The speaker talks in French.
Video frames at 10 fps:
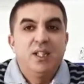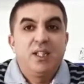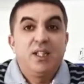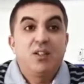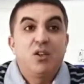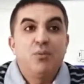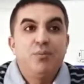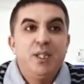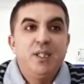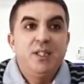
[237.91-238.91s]
qui
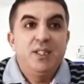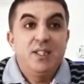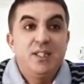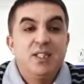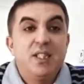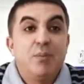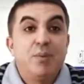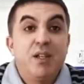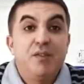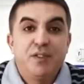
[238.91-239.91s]
combine ici la
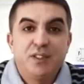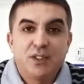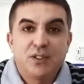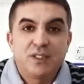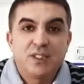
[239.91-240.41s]
bienfaisance